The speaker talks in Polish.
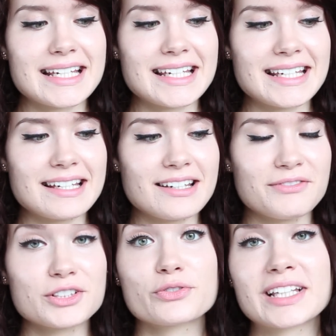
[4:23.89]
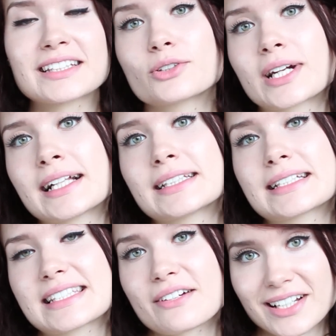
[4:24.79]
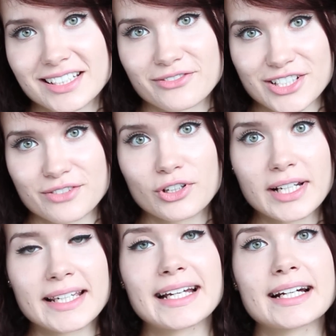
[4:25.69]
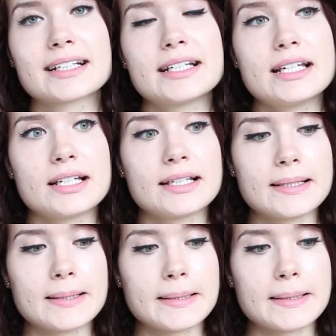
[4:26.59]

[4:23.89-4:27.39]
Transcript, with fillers: yy, filtrów naturalnych zawartych właśnie w olejkach yy,